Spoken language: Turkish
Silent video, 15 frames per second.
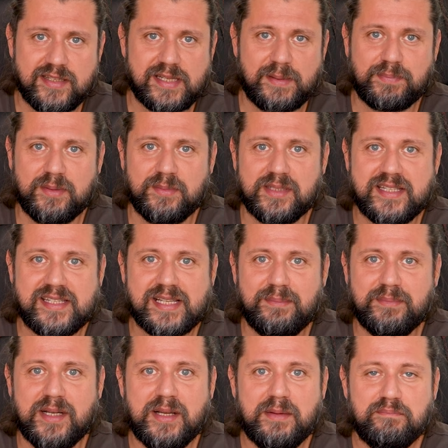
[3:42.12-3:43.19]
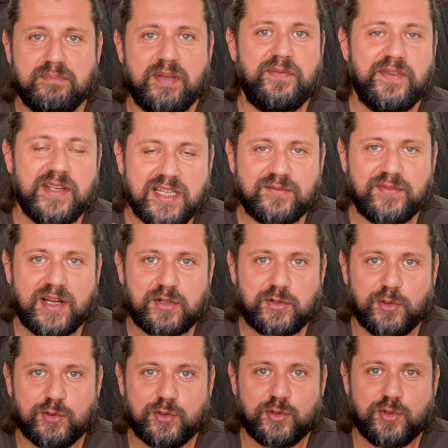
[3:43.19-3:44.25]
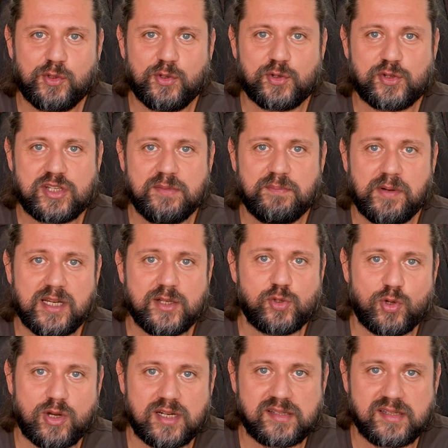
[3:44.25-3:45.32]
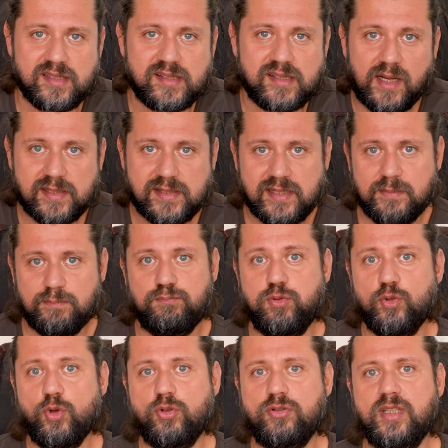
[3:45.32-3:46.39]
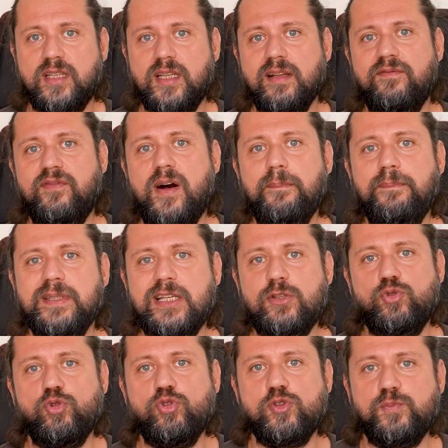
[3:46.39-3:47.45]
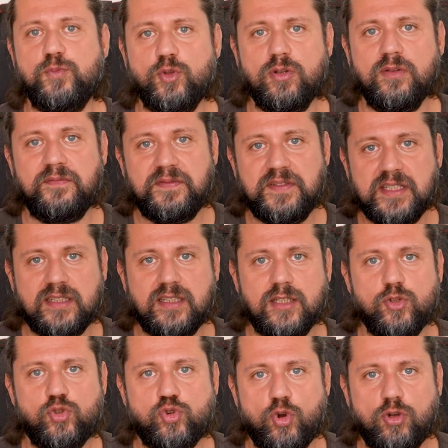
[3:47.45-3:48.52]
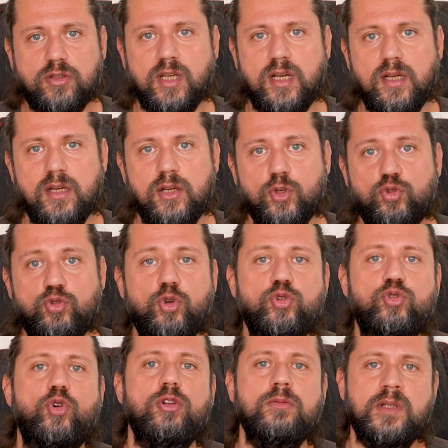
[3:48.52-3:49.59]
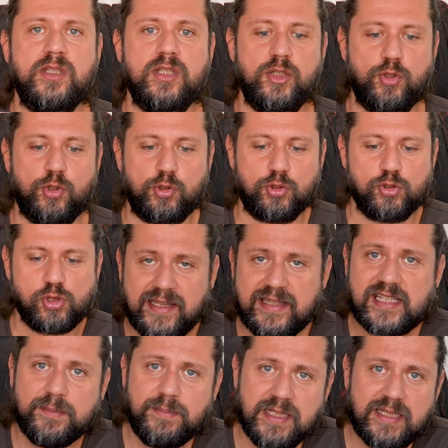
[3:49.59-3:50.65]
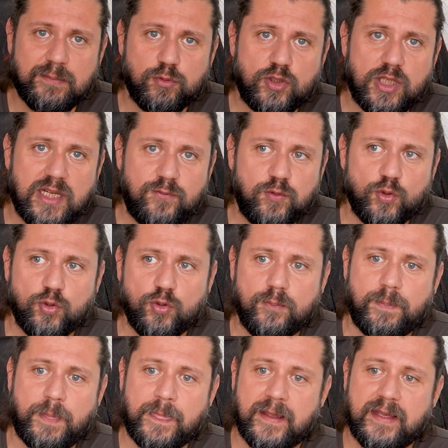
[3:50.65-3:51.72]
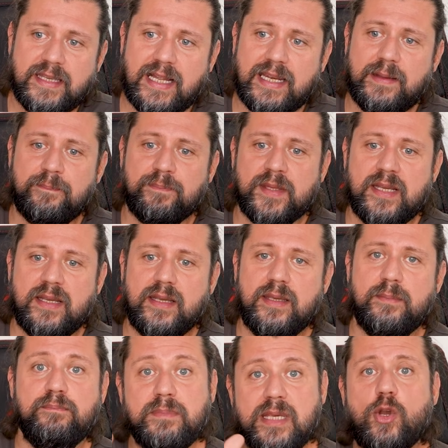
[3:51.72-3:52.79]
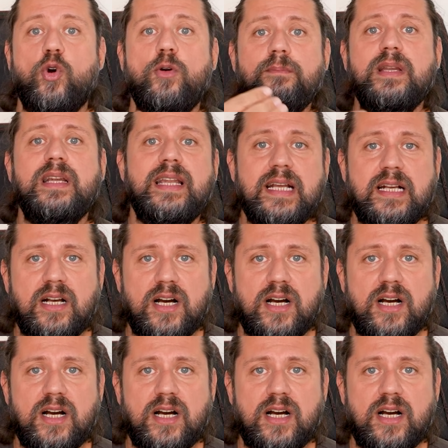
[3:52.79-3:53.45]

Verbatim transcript: hesaplamadıysam bir fiyat farkı olduğunu görüyoruz ki bana sorarsanız aslında bu noktada da OnePlus 9 Pro'nun fiyatının çok da kötü olmadığını görüyoruz. E tabii ki bu telefonu yani e, Mi 11 ile de